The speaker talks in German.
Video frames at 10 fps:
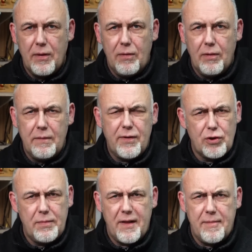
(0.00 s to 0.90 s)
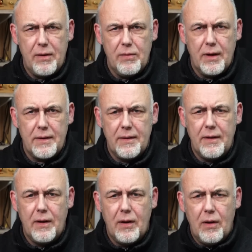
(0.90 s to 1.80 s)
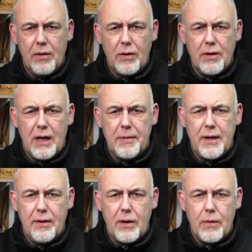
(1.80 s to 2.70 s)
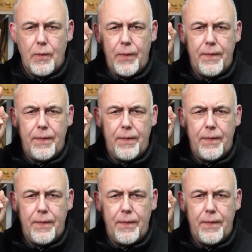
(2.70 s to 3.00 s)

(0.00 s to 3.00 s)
Euro. Sind wir schon bei 200. Ja, und dann habe ich hier noch